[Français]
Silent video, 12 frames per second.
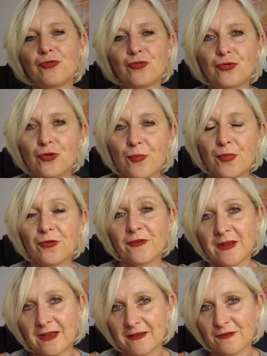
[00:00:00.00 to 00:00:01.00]
tu te poses
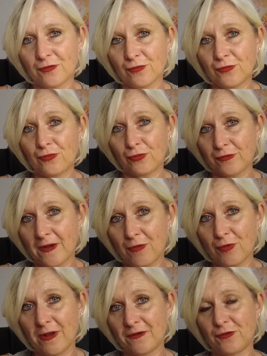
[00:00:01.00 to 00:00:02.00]
des questions sur ta
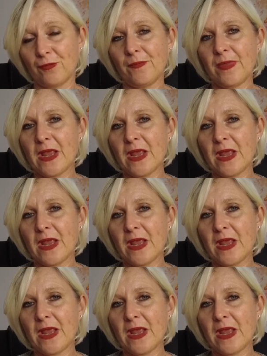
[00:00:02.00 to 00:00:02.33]
relation.